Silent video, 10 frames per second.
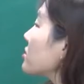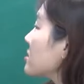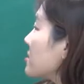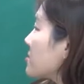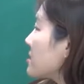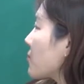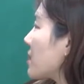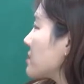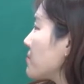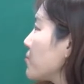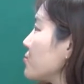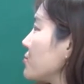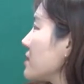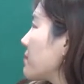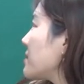증여세 과세
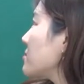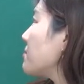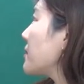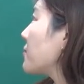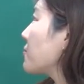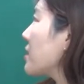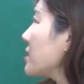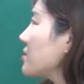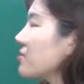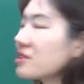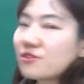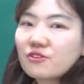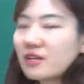표준인 8천만 원과 1억 2천을